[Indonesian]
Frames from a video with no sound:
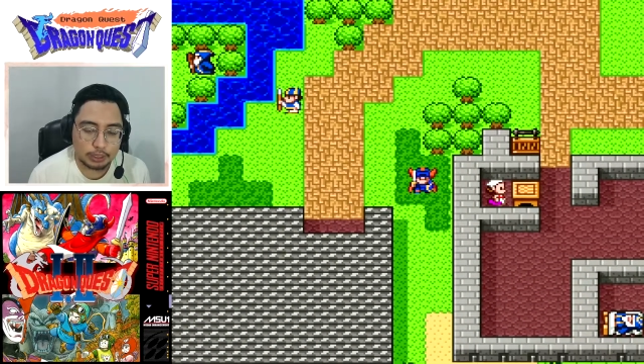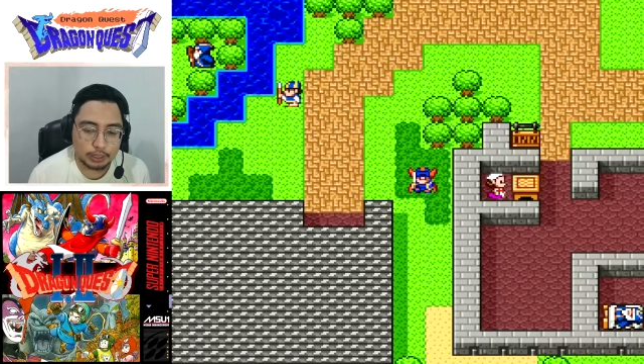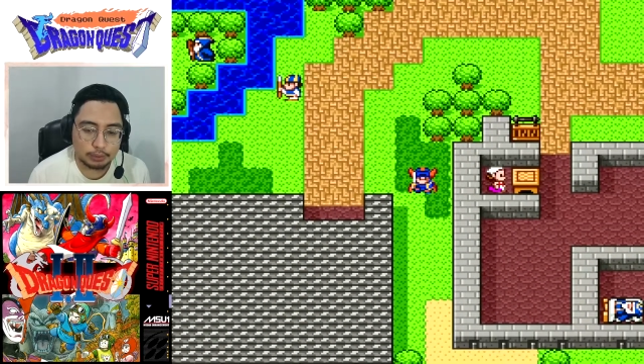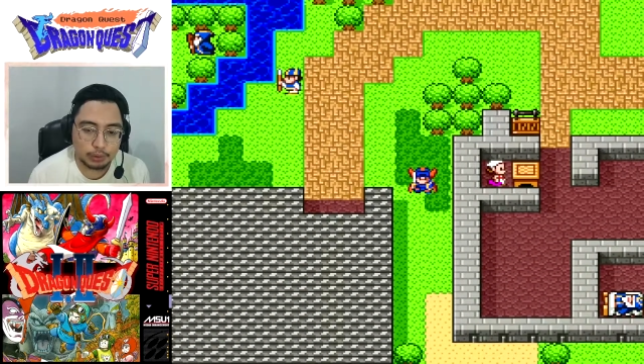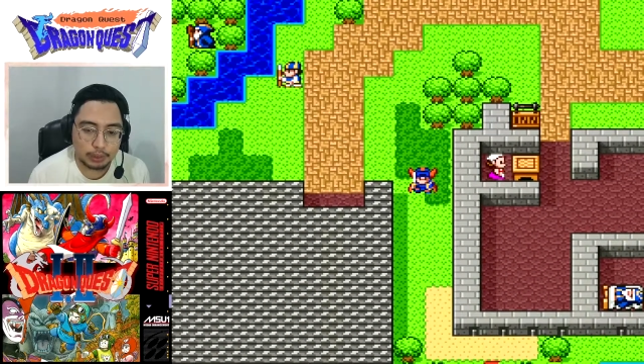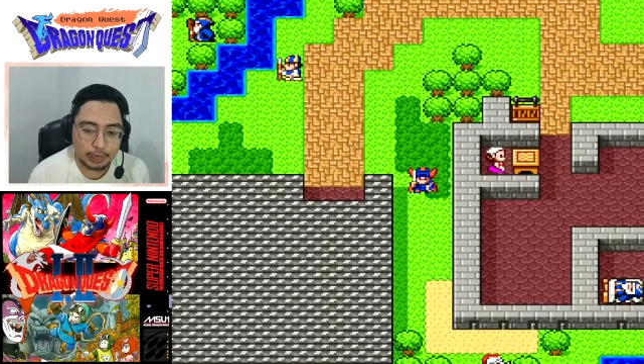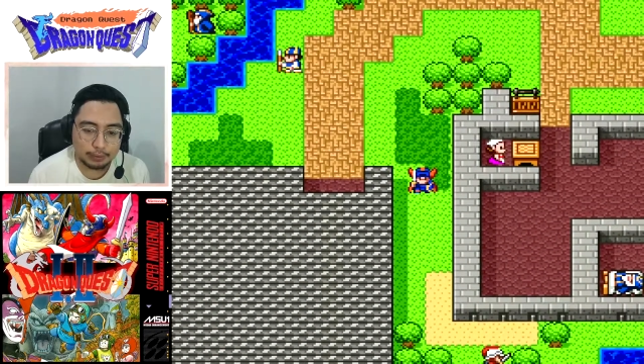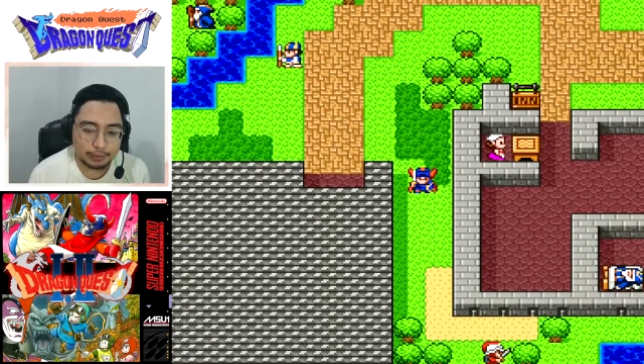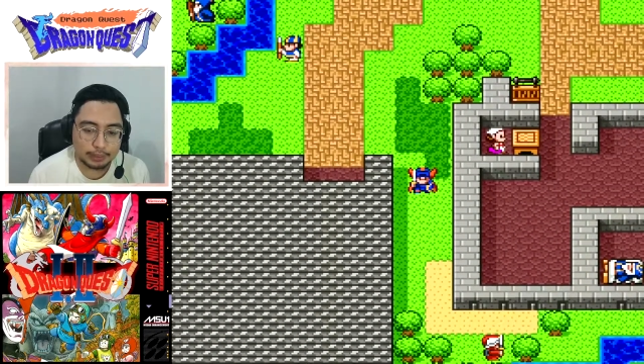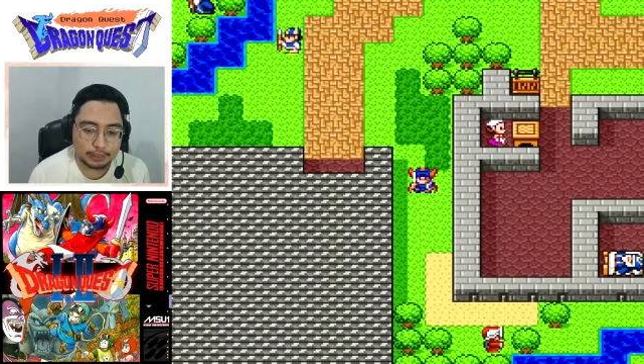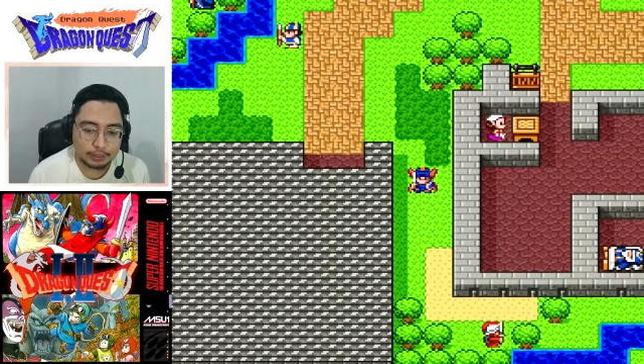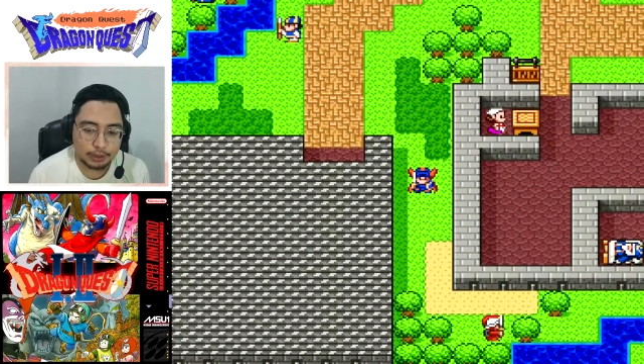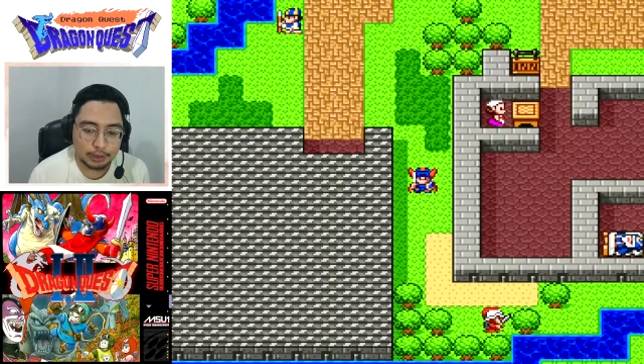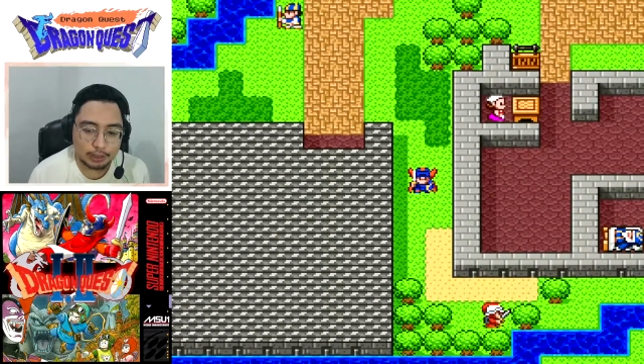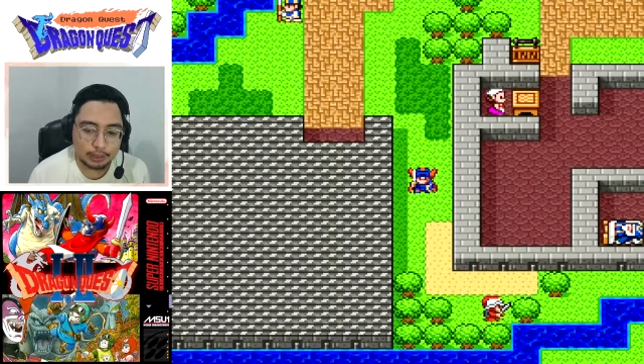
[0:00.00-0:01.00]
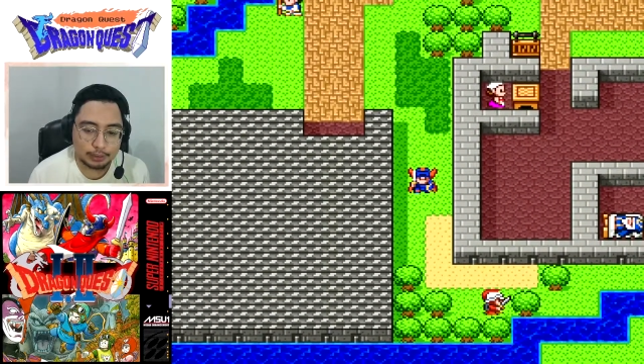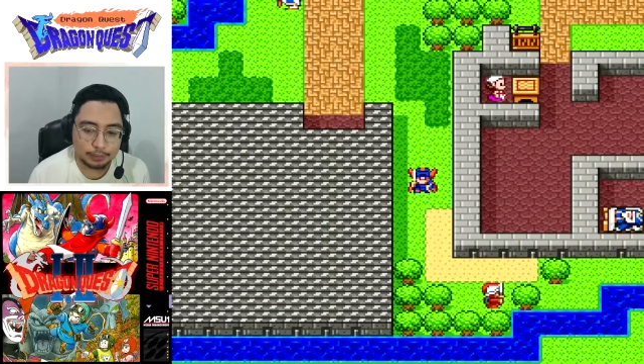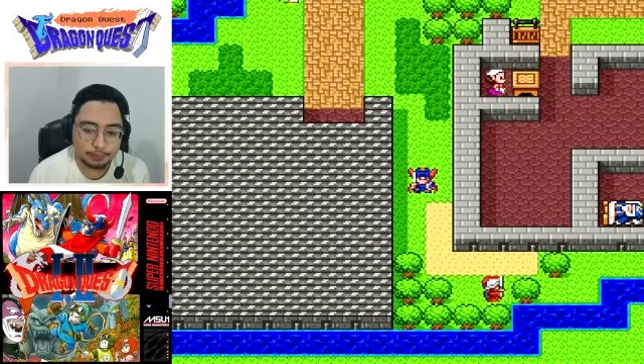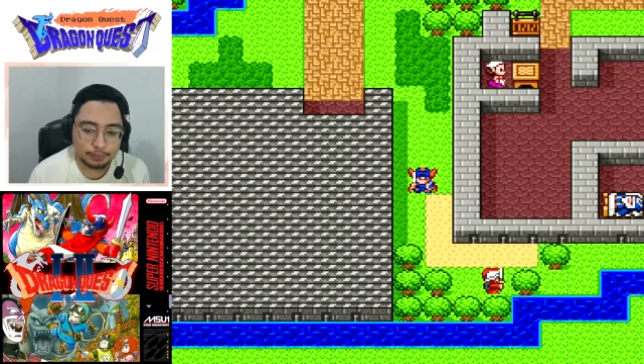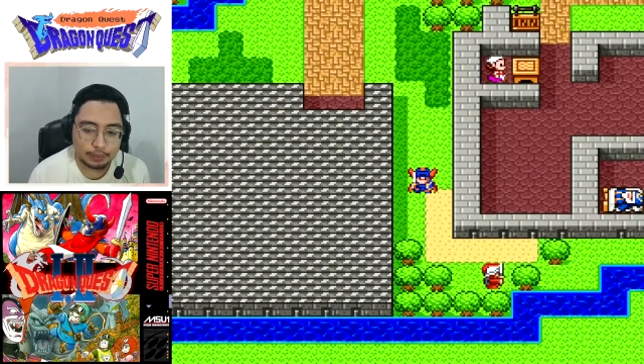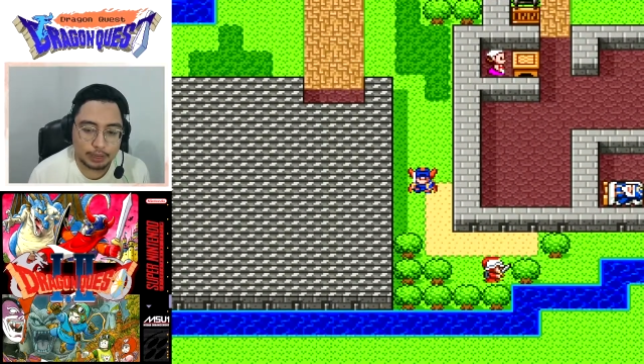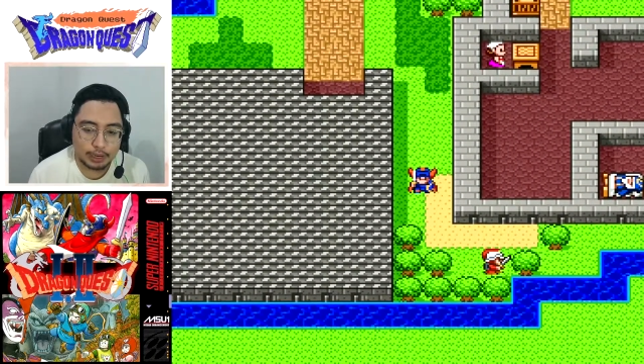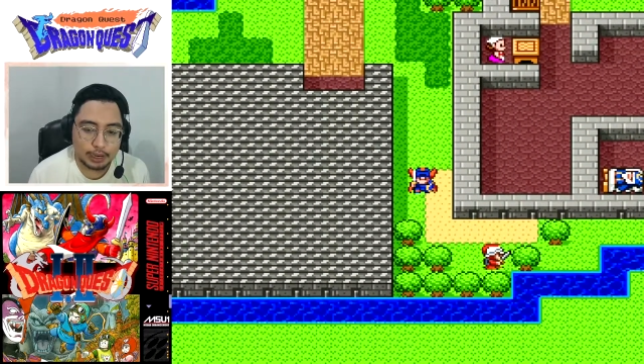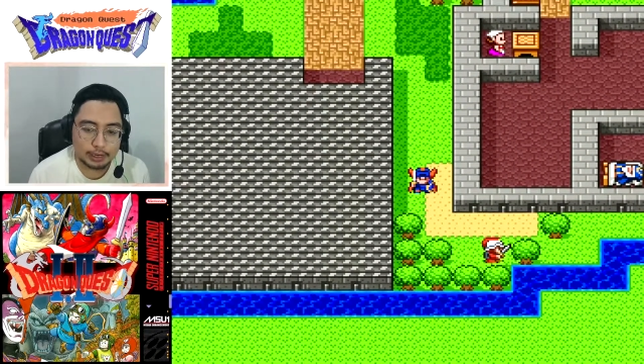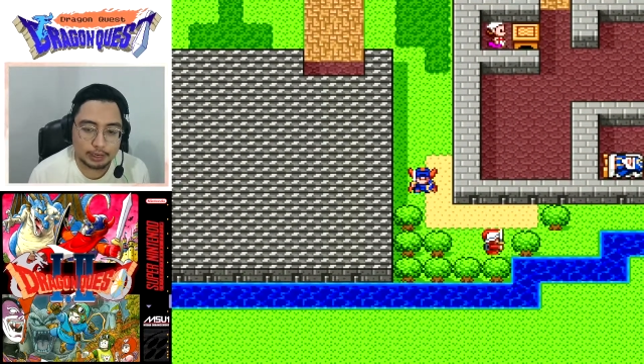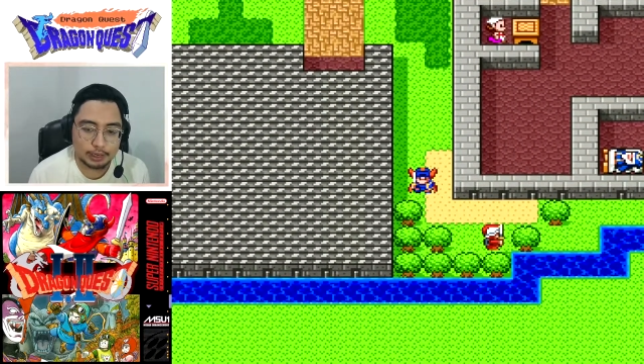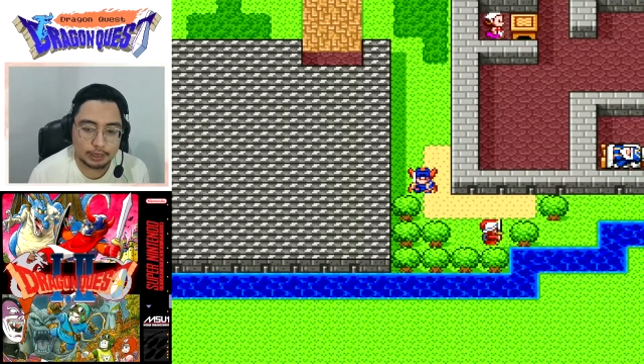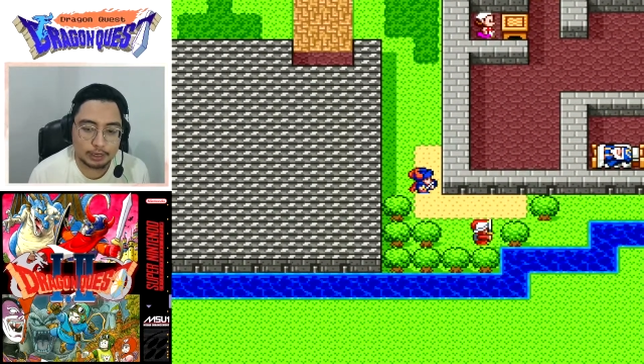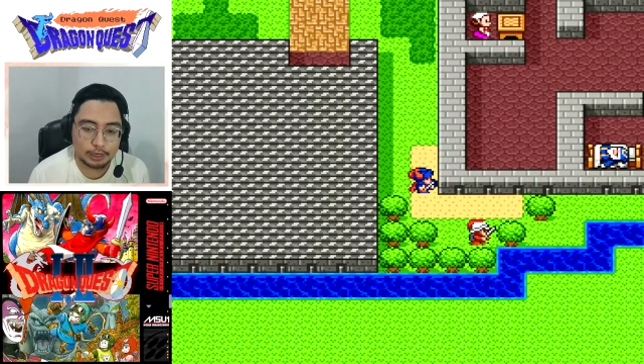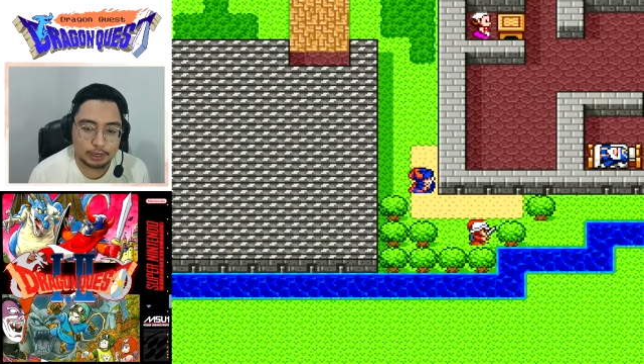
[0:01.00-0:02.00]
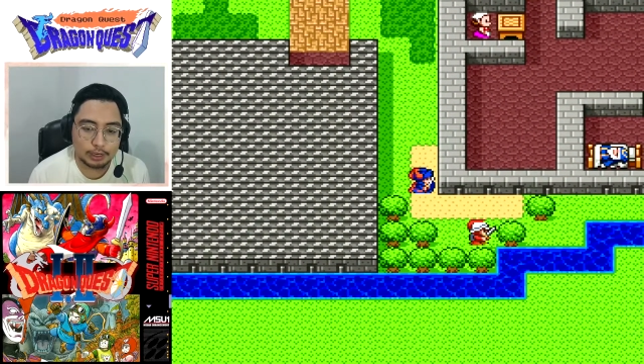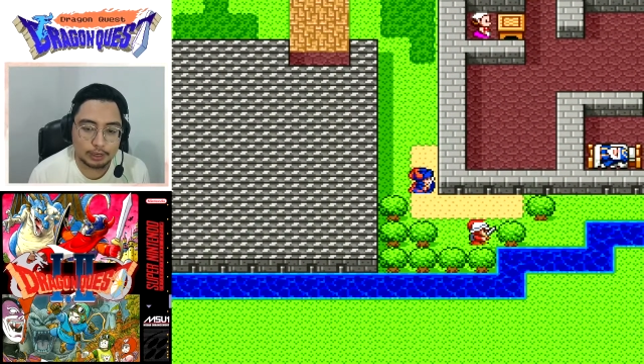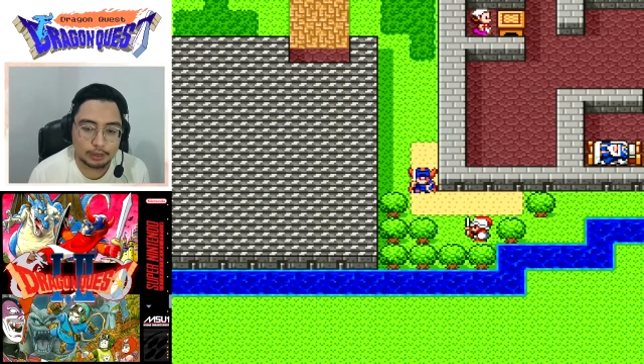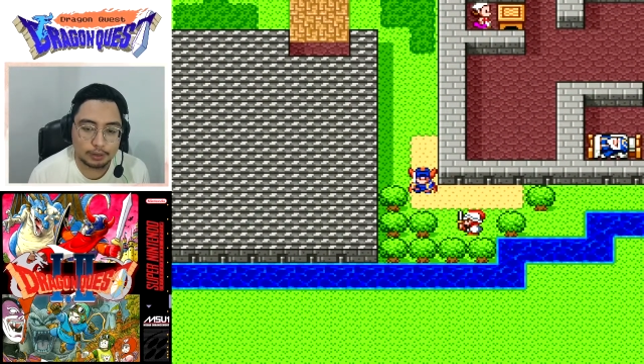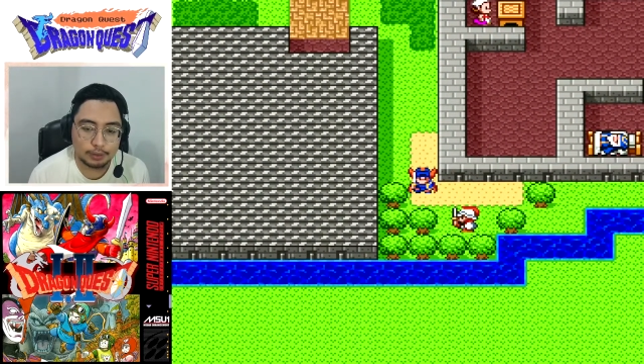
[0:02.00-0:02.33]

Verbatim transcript: Tadi gue kelewat nih soalnya nih. Nah, ini nih nih nih.